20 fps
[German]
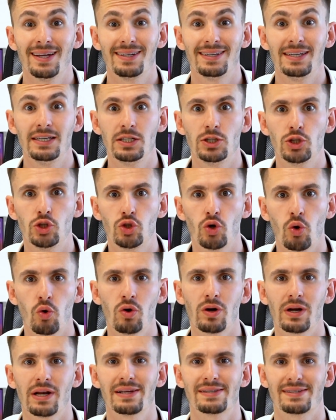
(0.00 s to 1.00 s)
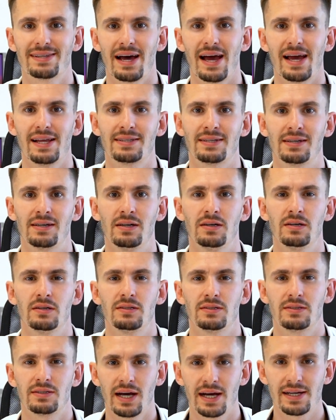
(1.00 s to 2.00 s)
Die dunkle Seite
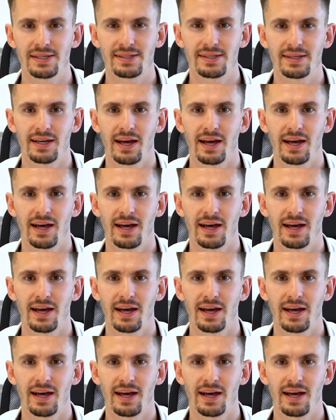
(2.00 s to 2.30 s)
des